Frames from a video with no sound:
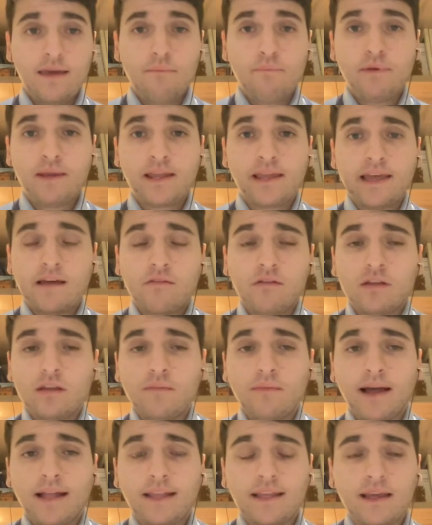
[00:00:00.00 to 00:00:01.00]
perché è una
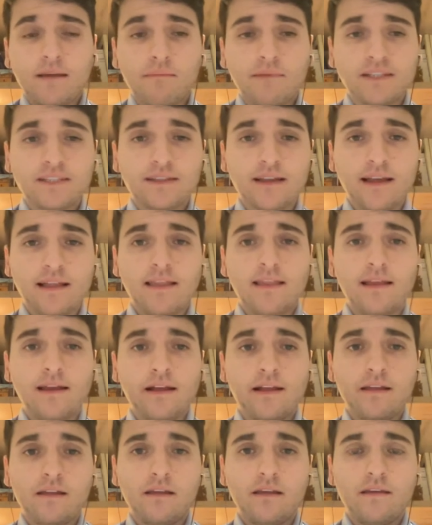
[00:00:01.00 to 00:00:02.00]
tematica
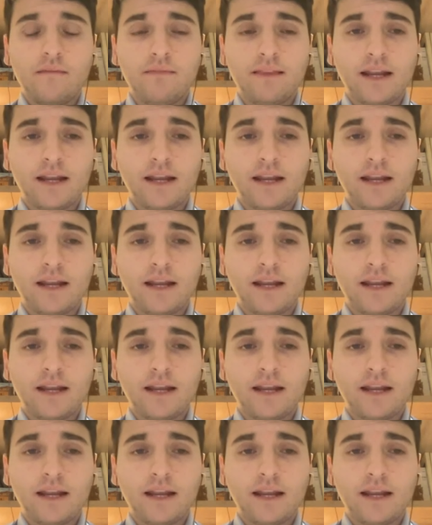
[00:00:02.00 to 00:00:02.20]
abbastanza eh,